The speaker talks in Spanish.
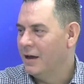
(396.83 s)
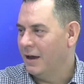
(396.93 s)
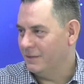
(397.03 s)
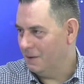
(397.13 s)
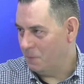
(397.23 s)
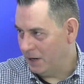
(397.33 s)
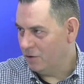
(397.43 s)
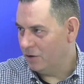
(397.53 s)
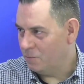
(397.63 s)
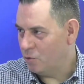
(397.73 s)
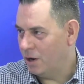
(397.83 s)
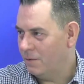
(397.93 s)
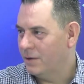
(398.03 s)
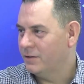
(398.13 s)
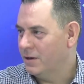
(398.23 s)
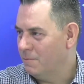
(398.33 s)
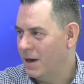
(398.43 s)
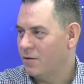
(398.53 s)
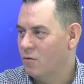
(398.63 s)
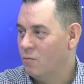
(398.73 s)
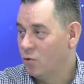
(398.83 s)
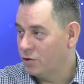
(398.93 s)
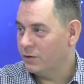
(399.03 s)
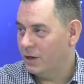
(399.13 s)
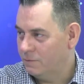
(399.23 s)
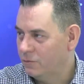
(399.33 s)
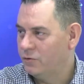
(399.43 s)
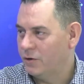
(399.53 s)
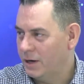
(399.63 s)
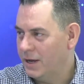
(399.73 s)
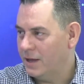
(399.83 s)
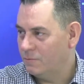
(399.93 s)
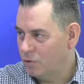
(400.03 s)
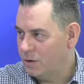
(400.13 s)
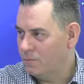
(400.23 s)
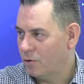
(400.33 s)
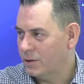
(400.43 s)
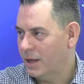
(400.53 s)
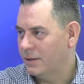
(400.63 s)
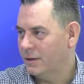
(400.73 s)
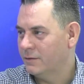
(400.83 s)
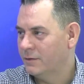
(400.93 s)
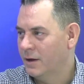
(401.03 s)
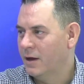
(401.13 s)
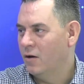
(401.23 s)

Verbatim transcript: este periodo de prueba. Sin embargo, muchas de las funcionalidades muy importantes